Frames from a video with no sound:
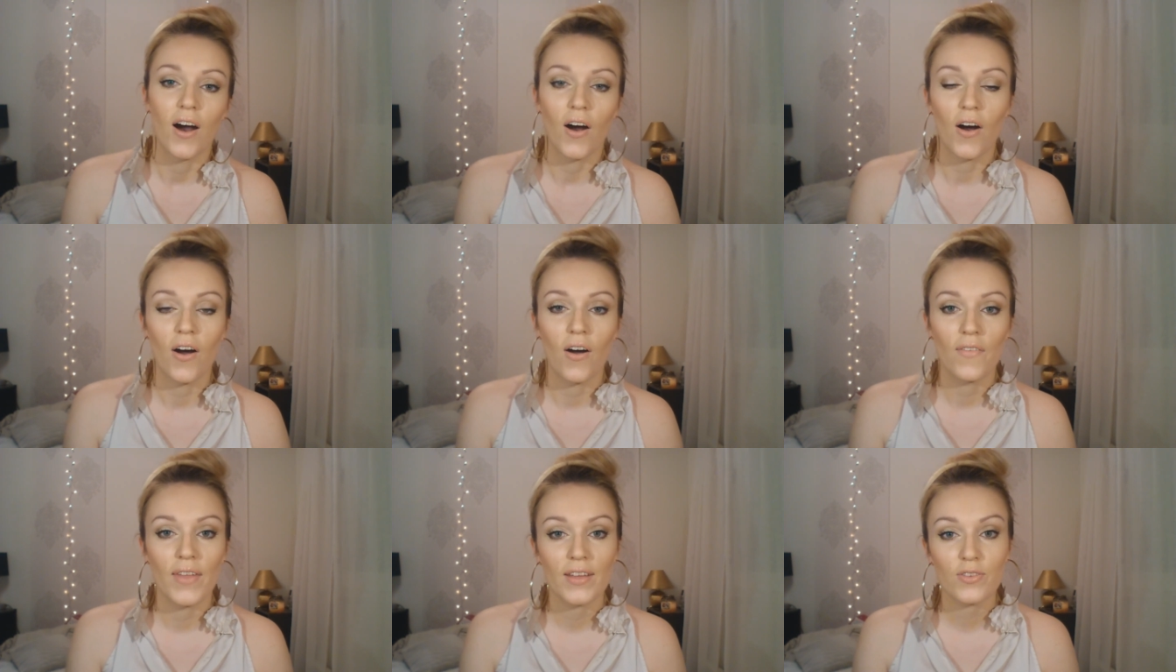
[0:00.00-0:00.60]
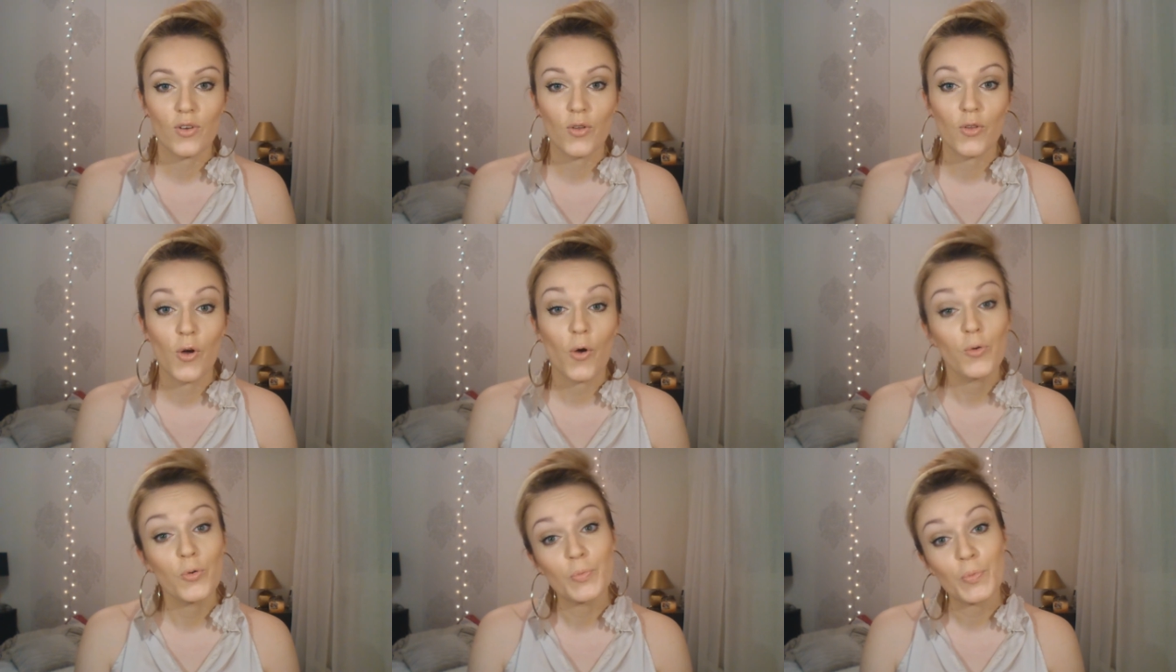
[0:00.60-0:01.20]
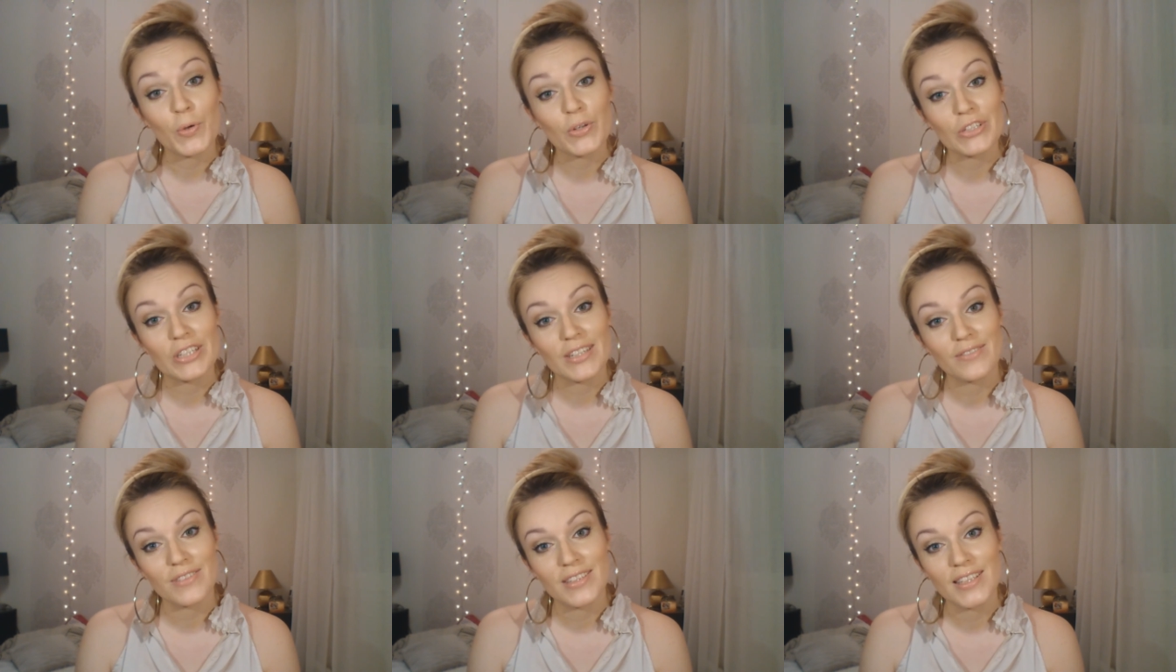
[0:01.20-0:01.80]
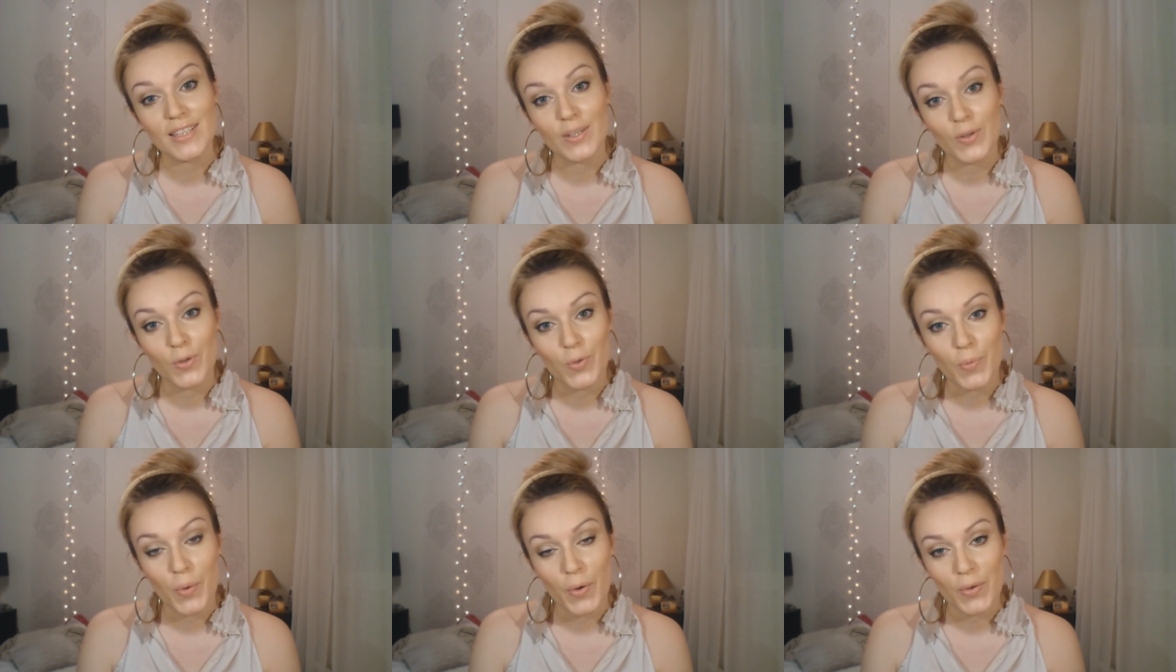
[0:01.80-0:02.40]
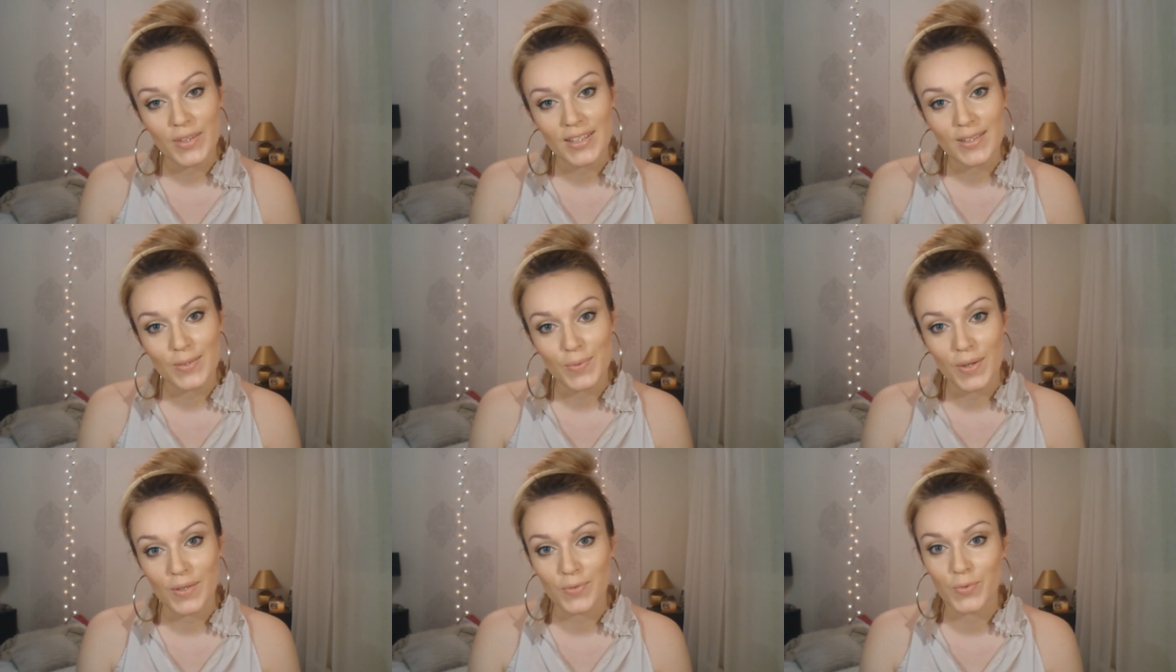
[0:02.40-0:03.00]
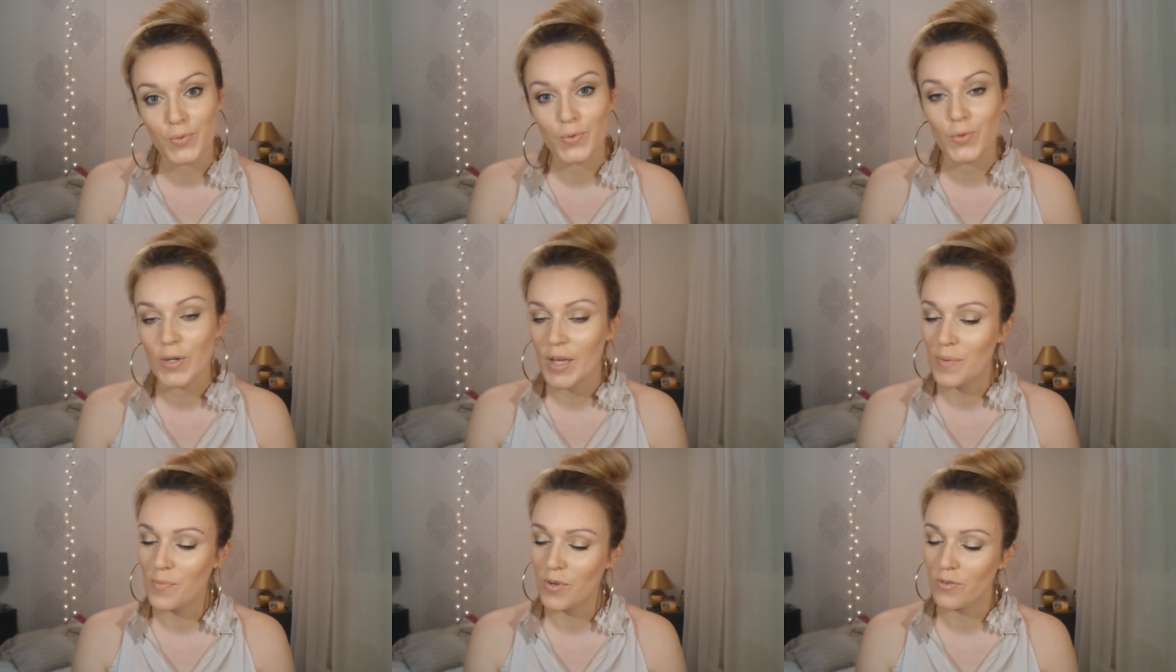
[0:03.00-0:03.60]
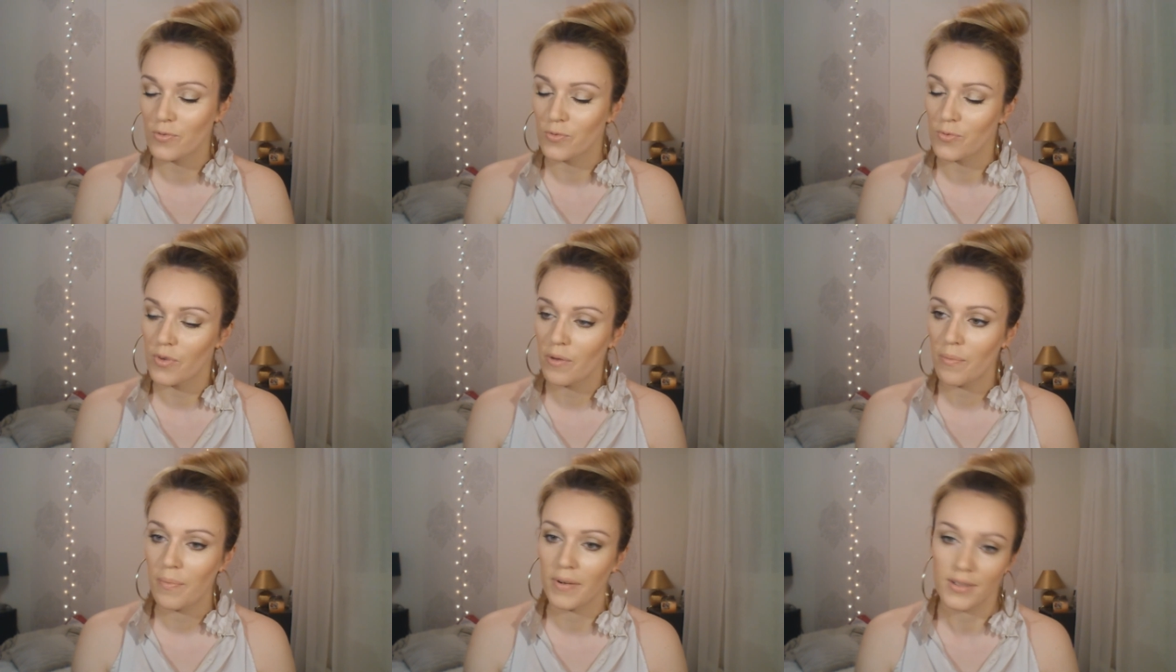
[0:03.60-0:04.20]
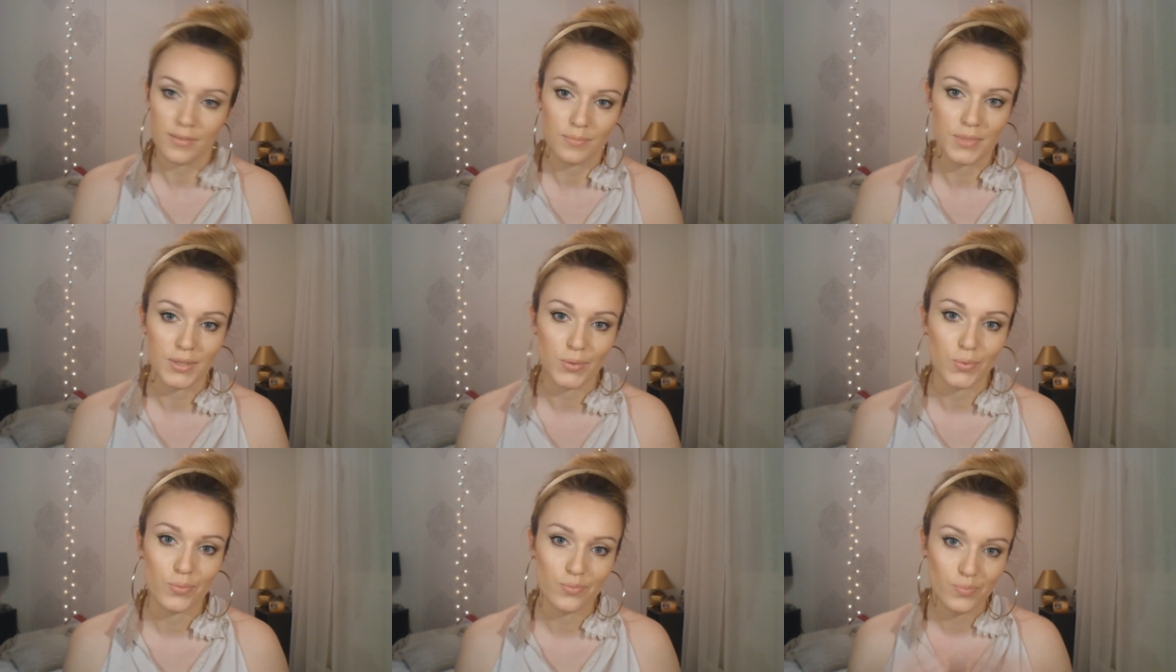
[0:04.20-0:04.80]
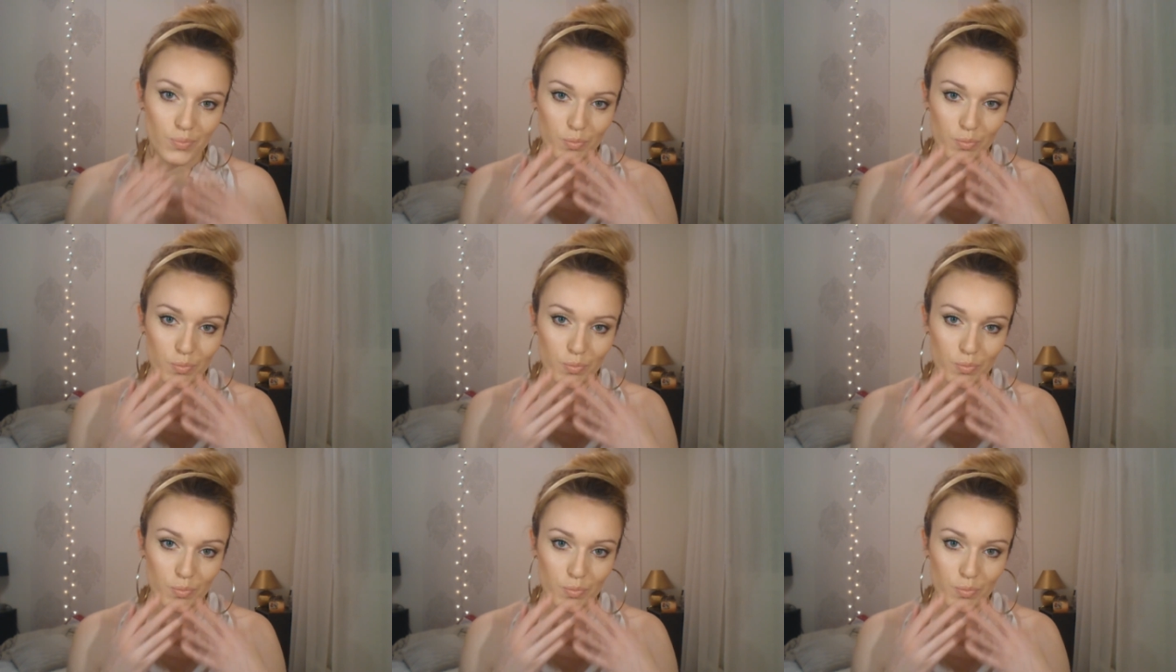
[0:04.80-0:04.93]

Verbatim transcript: En attendant une prochaine vidéo, prenez soin de vous et moi je vous fais plein de bisous.